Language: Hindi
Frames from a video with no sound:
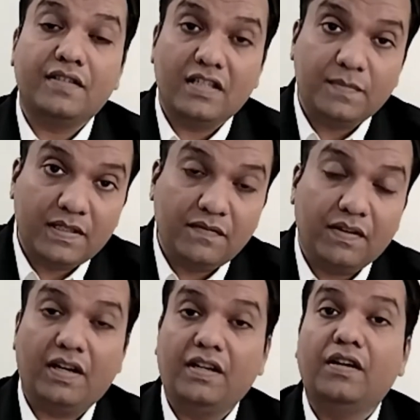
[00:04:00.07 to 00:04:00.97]
रिजल्ट
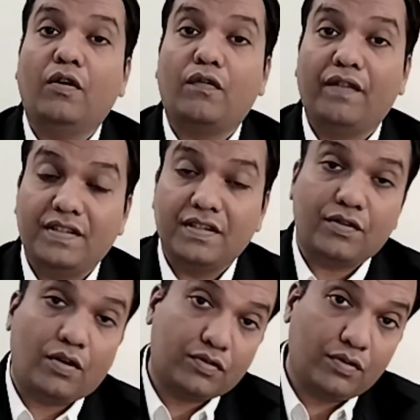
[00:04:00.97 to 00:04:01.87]
स्पेसिफिक रहिए और वैसे
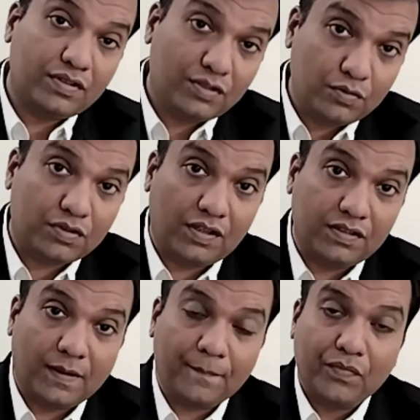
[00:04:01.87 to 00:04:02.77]
स्टॉक्स को चूज
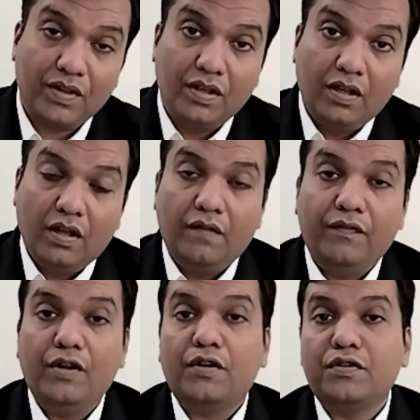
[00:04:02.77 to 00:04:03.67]
कीजिए
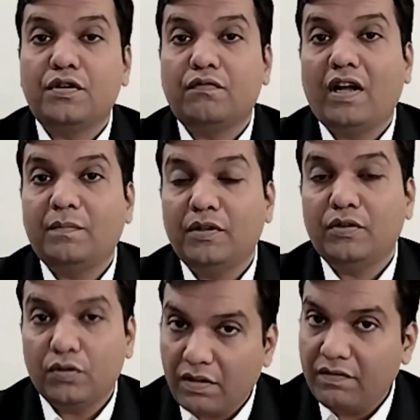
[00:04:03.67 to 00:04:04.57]
वीडियो की शुरुआत में
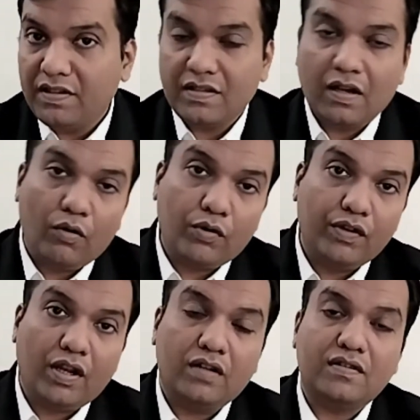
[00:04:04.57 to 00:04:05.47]
दो सर्विसेज का और
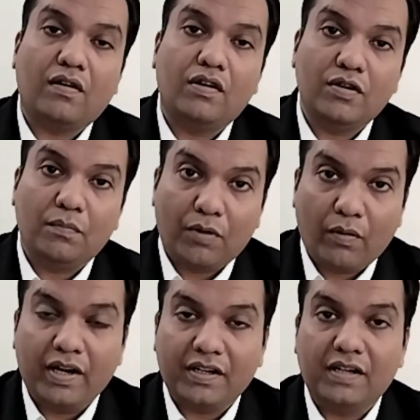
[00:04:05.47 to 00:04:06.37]
भी देना चाहूंगा जो हम
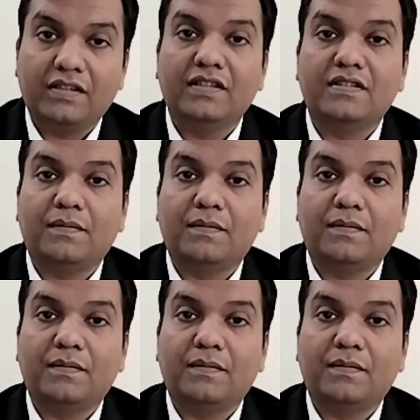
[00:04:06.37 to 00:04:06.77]
प्रोवाइड करते हैं